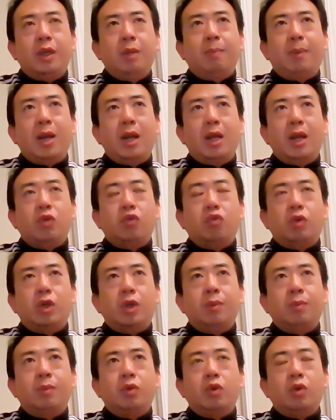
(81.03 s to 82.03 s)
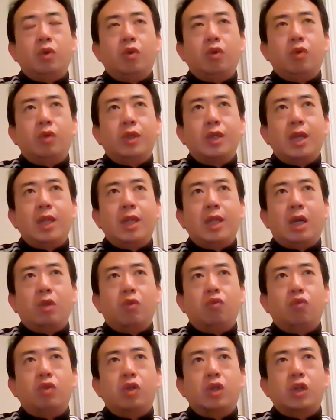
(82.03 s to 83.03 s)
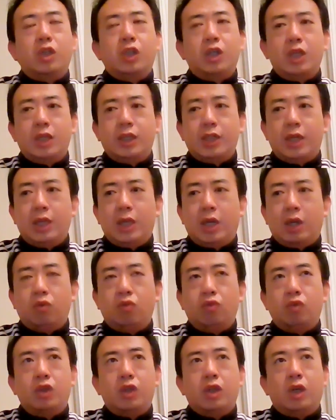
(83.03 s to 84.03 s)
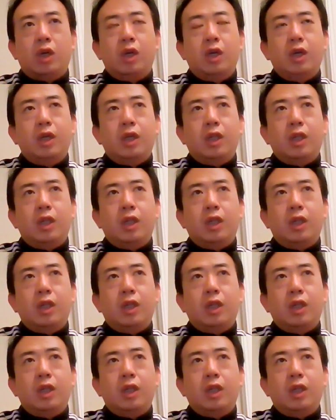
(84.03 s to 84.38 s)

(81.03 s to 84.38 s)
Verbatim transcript: 一般来说，人是有三大都市，世界三大都市啊。